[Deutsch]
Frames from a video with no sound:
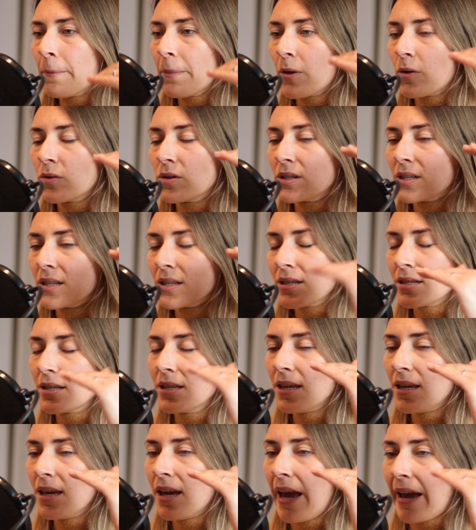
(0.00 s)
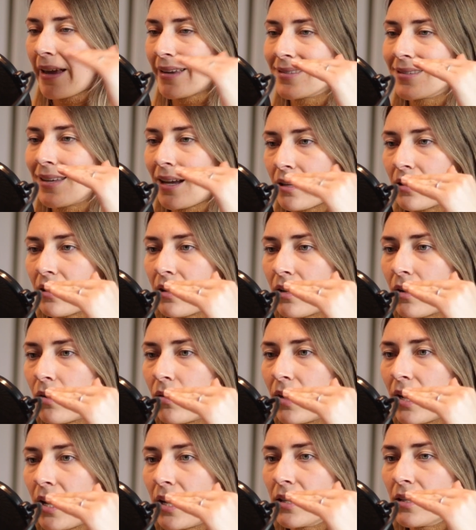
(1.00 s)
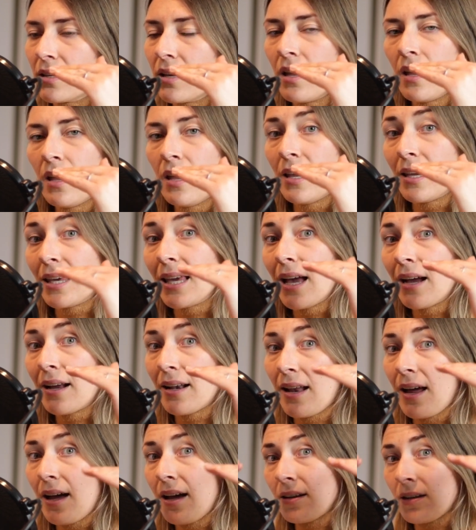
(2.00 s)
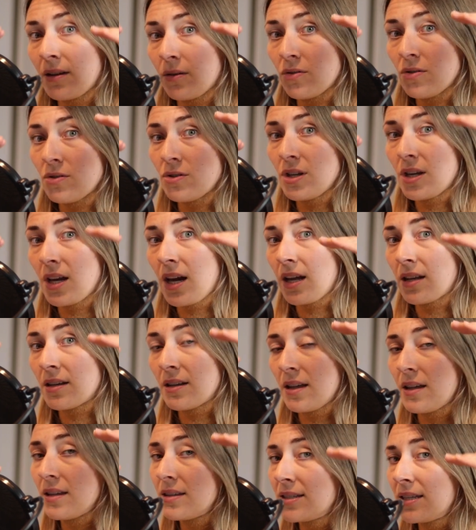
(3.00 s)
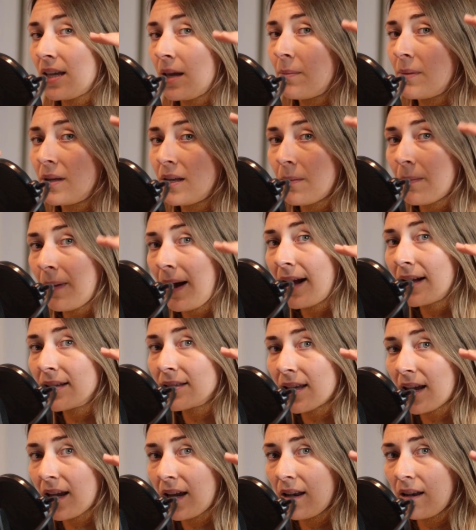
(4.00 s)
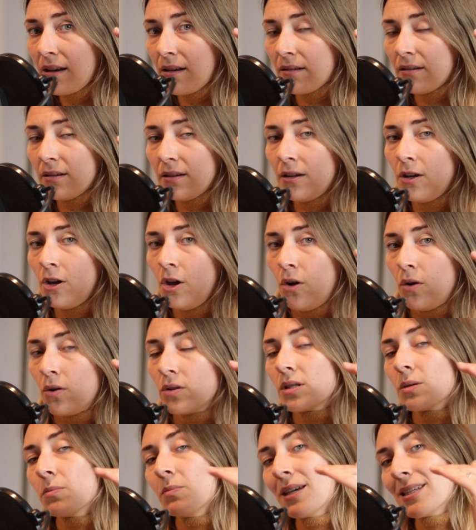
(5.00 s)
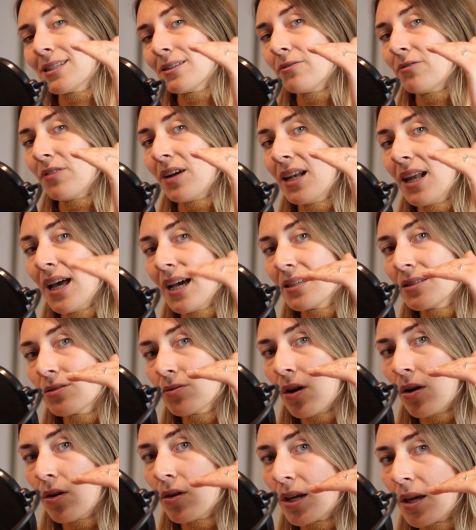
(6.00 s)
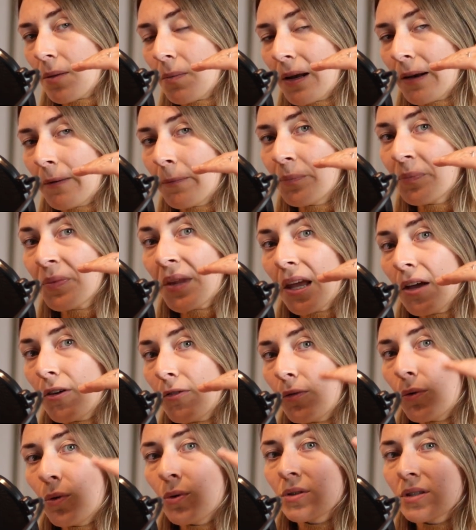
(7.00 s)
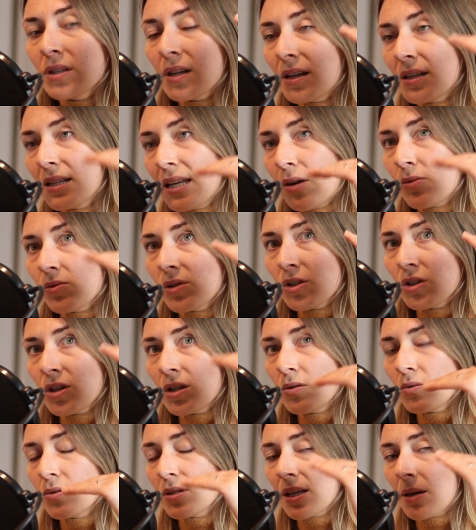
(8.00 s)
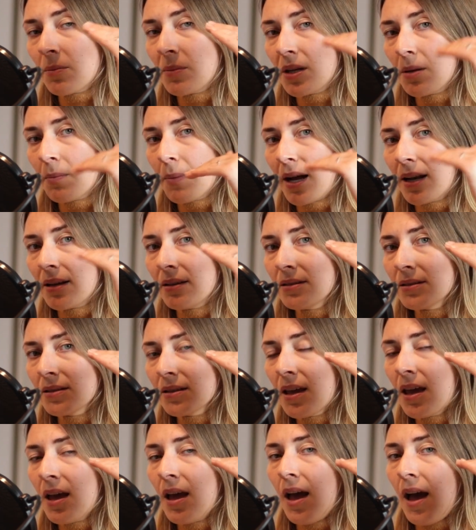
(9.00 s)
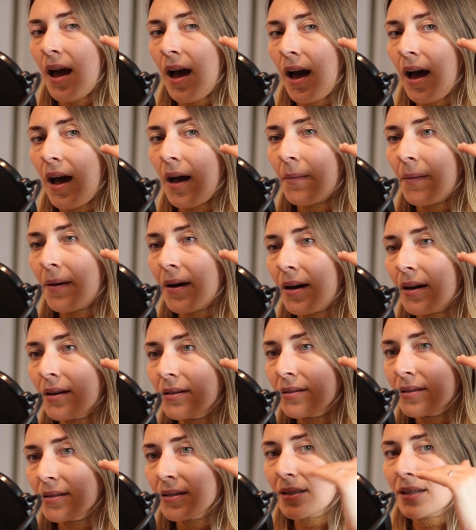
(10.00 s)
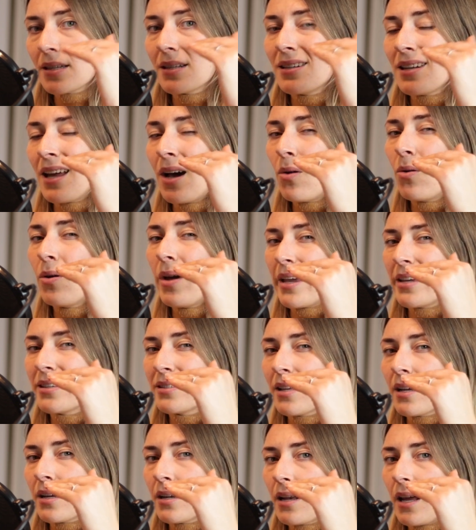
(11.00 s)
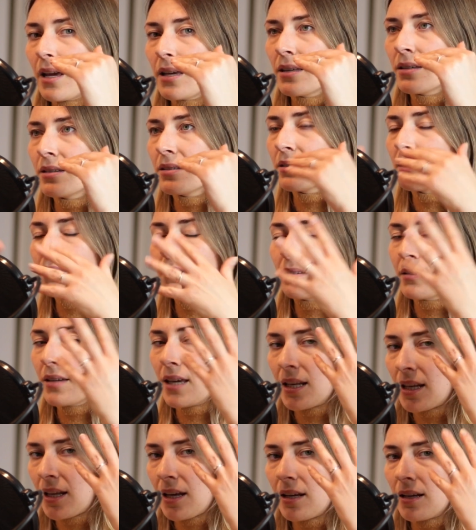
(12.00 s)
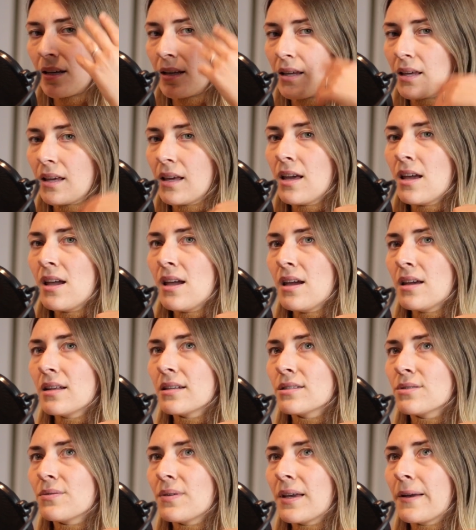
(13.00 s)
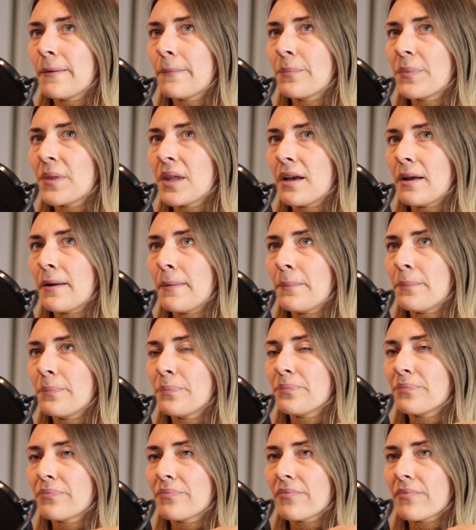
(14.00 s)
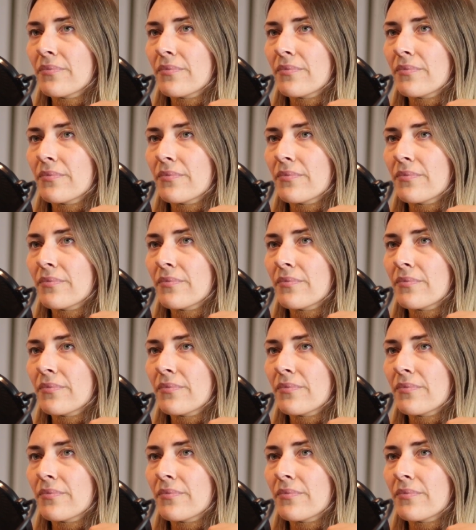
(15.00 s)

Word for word: und es ist nie exakt genau gleich. Ja, klar, der Unterschied kann sehr minimal sein, ne? Und im besten Falle hast du auch jemanden, wo es der Unterschied nur sehr minimal ist, aber dass es genau exakt gleich ist, geht gar nicht. Deswegen ähm,